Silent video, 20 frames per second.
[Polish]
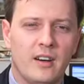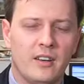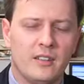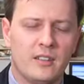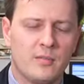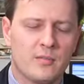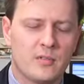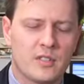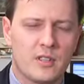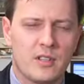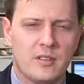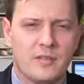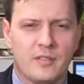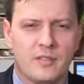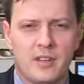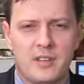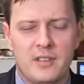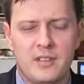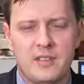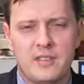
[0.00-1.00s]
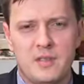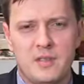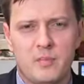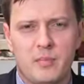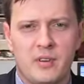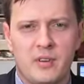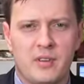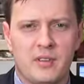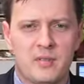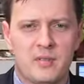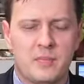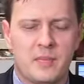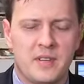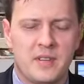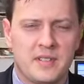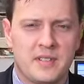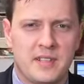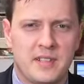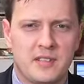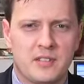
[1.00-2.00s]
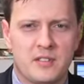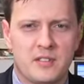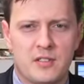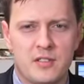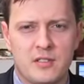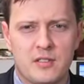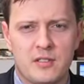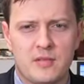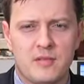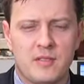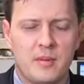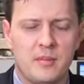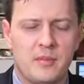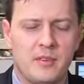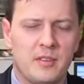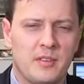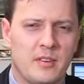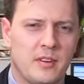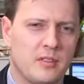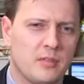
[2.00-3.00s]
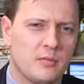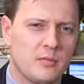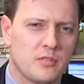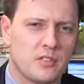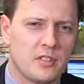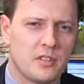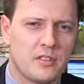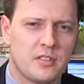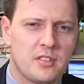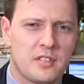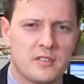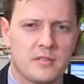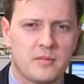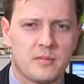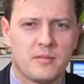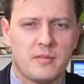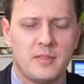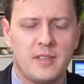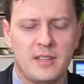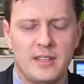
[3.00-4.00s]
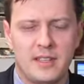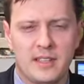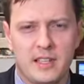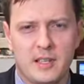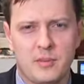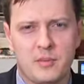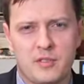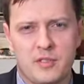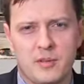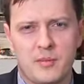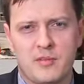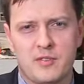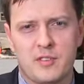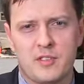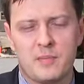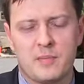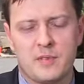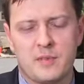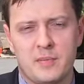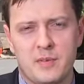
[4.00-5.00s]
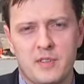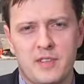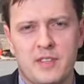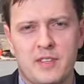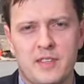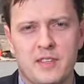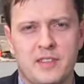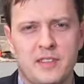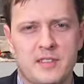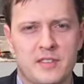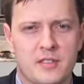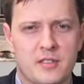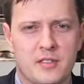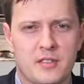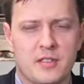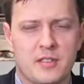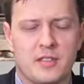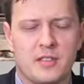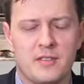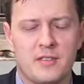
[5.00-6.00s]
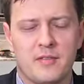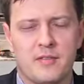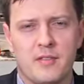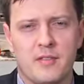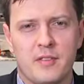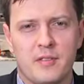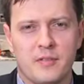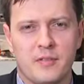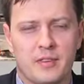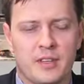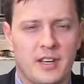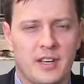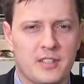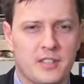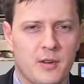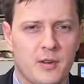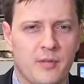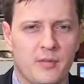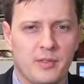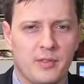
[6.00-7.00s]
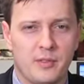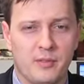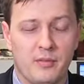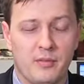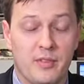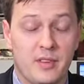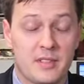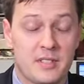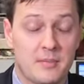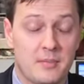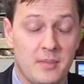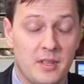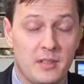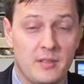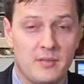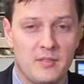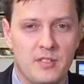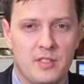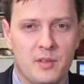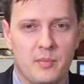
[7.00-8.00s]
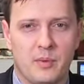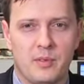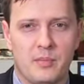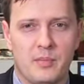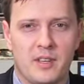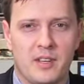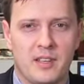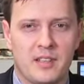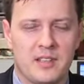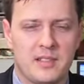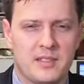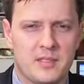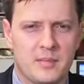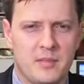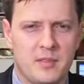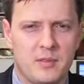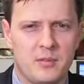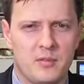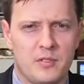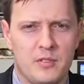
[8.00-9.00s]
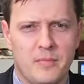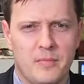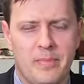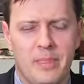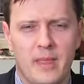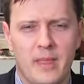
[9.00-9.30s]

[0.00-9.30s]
O tym, że w koalicji PO z PSL trzeszczy, wiemy od dłuższego czasu. Jednak jak piszemy w Rzeczpospolitej, te zgrzyty wkraczają w nową fazę, mianowicie podbierania sobie ludzi.